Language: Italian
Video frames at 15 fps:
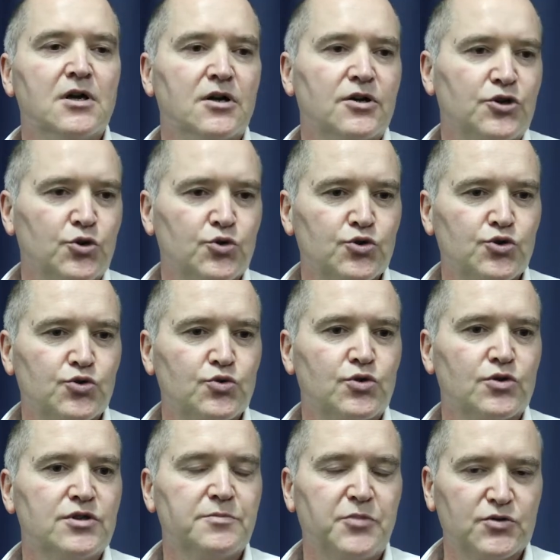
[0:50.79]

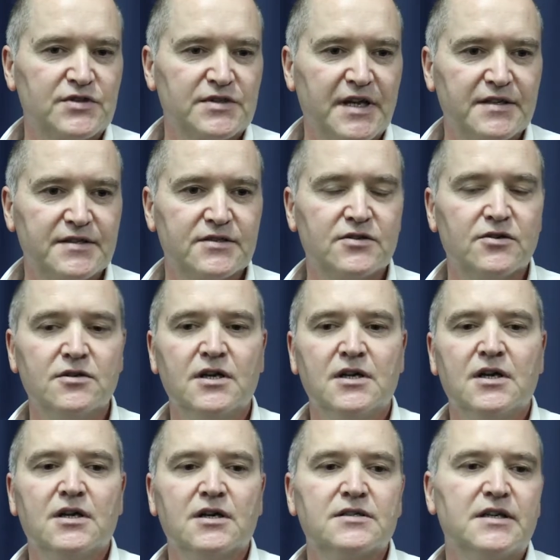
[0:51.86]
riconosciuto di possesso
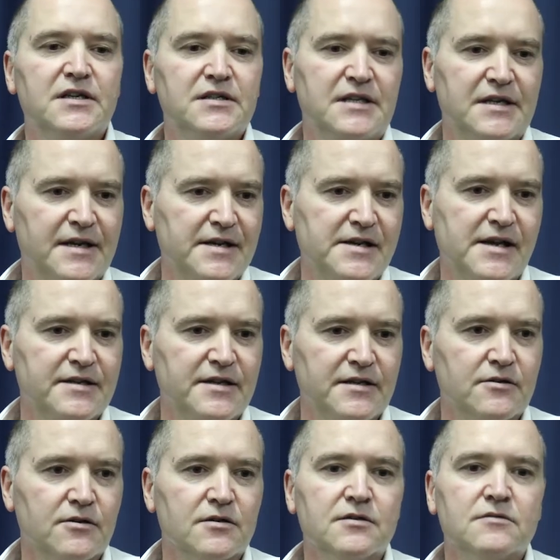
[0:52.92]
dei terreni
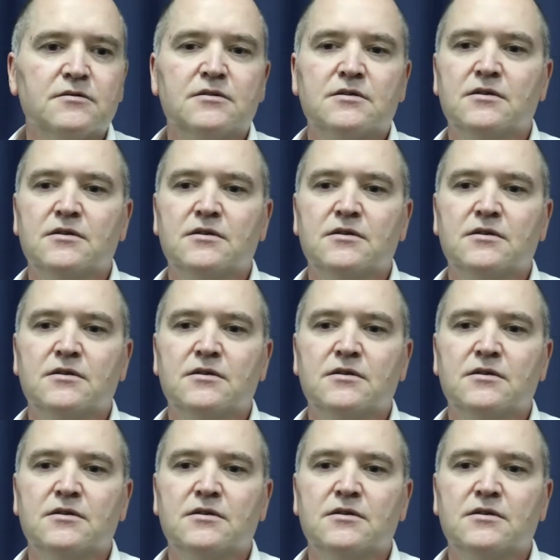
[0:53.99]
agricoli,